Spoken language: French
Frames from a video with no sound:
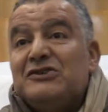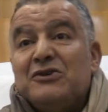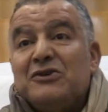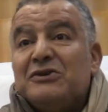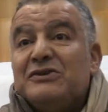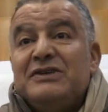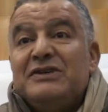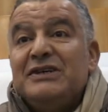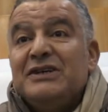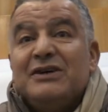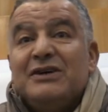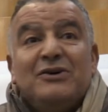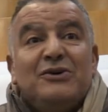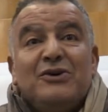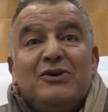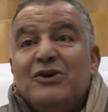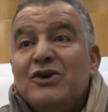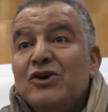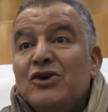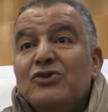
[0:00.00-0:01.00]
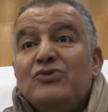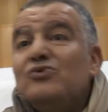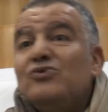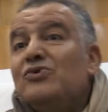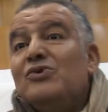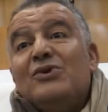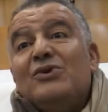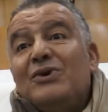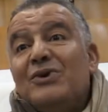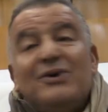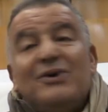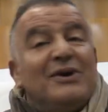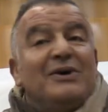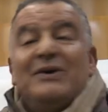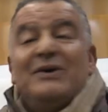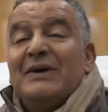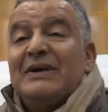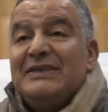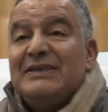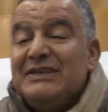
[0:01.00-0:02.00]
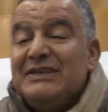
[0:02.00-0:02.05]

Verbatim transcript: de sortir, euh, nous, euh,